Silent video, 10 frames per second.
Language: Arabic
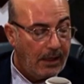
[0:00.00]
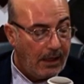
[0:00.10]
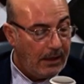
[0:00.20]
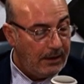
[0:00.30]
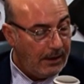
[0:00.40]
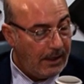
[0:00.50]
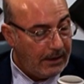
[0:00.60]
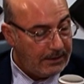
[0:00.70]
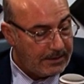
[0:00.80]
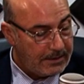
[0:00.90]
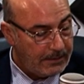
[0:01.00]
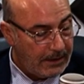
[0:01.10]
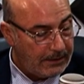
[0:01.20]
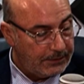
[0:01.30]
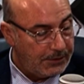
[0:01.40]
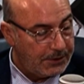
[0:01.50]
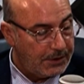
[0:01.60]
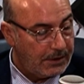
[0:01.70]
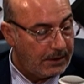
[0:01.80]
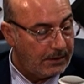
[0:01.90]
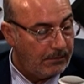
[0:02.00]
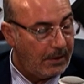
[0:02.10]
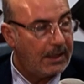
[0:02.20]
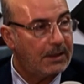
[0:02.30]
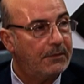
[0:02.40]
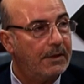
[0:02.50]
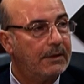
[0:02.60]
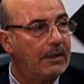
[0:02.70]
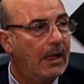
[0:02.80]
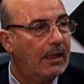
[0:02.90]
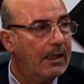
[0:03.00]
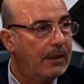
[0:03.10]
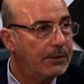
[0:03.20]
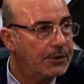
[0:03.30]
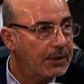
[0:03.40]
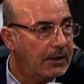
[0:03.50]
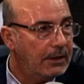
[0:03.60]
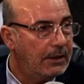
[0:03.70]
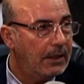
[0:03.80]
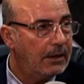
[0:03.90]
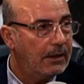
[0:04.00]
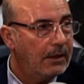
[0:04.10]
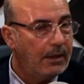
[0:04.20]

هل يعني سماحة الشيخ معرفة الأحكام الشرعية